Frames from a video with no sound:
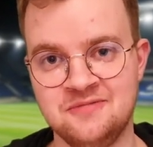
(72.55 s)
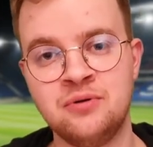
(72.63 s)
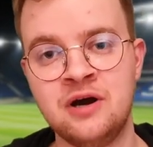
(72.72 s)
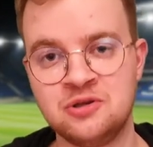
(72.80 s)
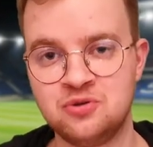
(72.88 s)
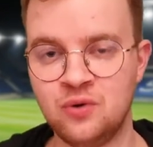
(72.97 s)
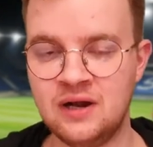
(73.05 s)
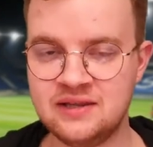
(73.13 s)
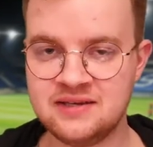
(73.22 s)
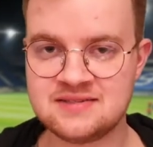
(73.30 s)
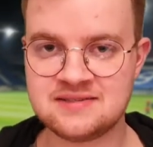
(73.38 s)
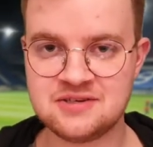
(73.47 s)
bo
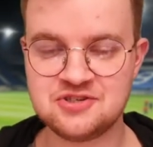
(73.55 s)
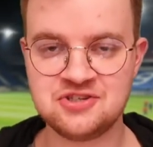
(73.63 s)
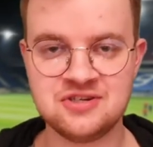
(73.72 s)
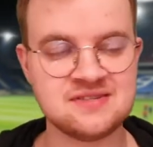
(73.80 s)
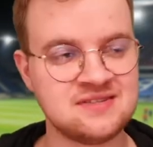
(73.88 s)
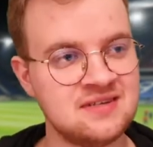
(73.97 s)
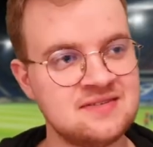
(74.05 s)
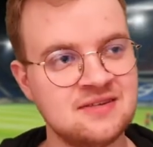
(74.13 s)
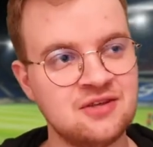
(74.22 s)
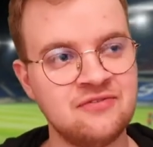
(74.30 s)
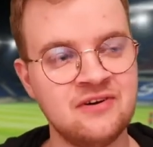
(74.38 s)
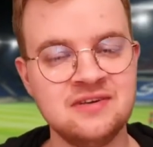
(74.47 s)
aktualnie jesteście
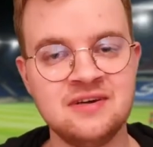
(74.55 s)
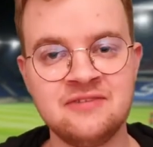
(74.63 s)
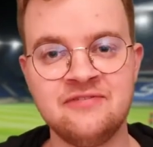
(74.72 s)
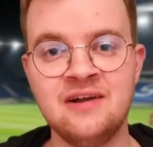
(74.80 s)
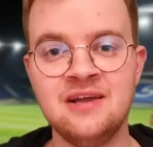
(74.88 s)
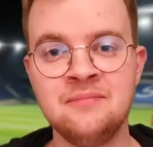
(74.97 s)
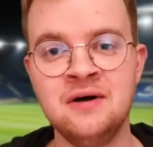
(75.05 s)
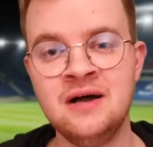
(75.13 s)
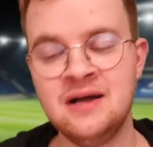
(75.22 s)
zdecydowanie rywalem